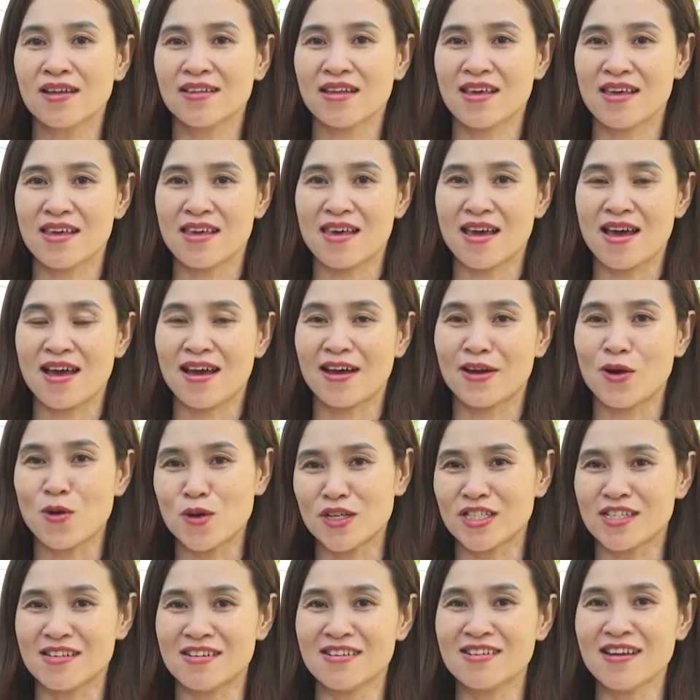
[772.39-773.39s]
Thì
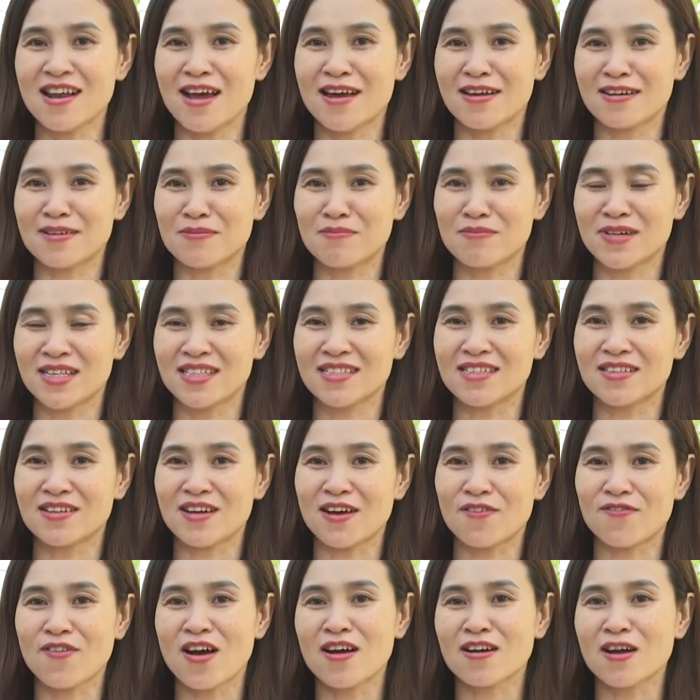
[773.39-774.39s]
đội trưởng là mình được
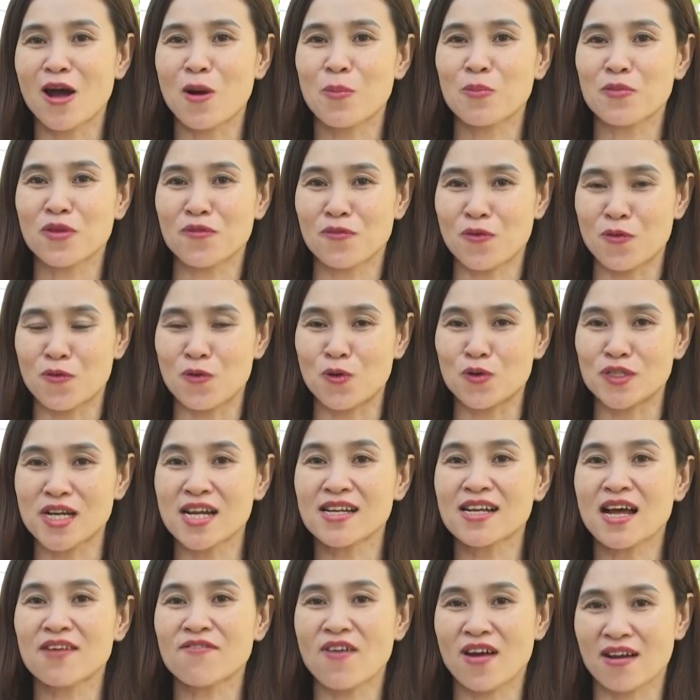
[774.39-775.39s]
phân công nhiệm vụ phụ
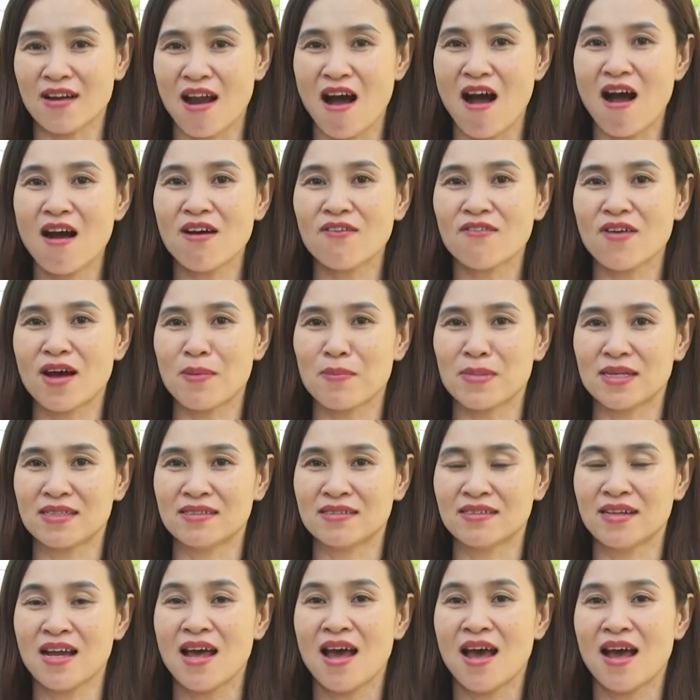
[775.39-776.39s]
trách các phần đó và
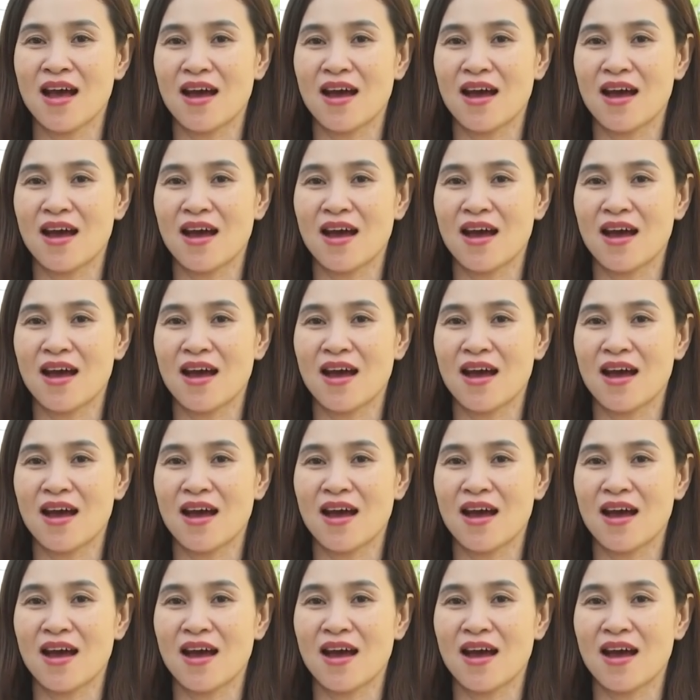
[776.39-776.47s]
mình